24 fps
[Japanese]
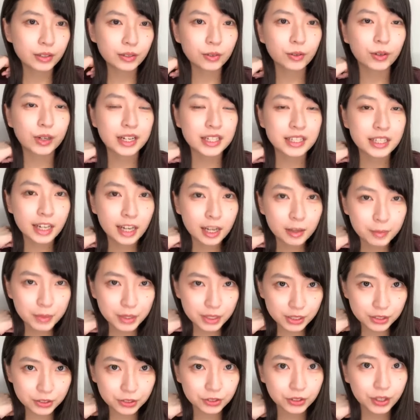公開され
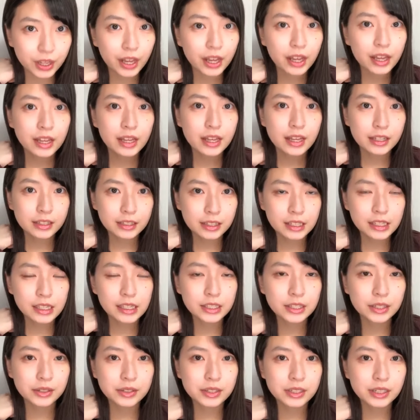ますのでぜ
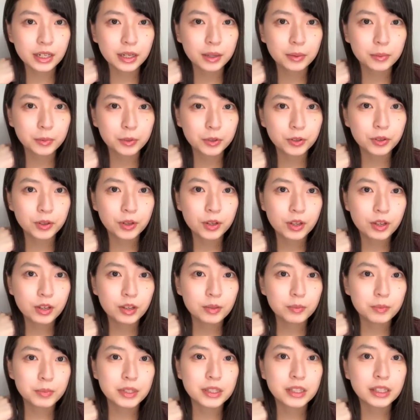ひそちらも
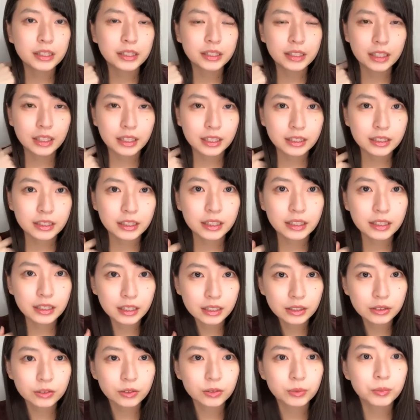見ていただきたい
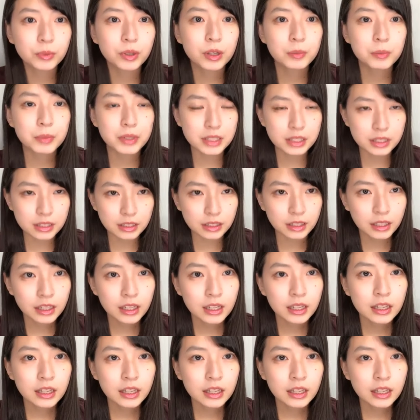なと思いますうん